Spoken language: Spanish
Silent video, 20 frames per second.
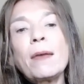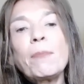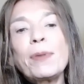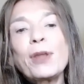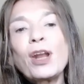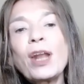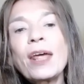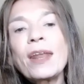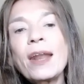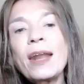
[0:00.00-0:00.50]

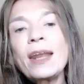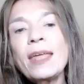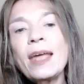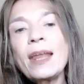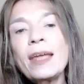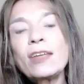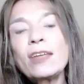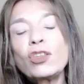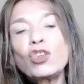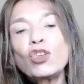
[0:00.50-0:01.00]
Pero la realidad
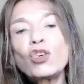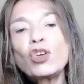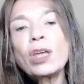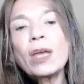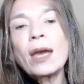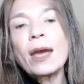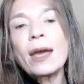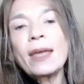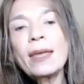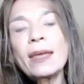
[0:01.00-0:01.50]
de la
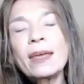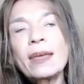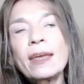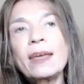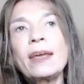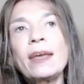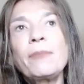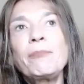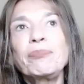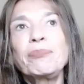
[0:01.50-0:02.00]
historia es
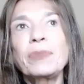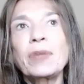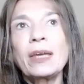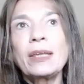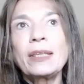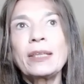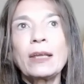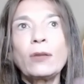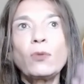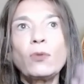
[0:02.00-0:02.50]
que
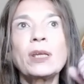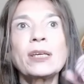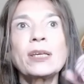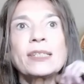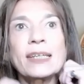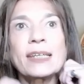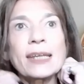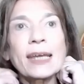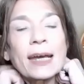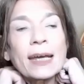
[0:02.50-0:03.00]
esta luna
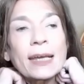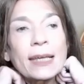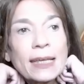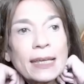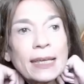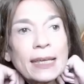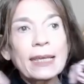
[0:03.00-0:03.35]
llena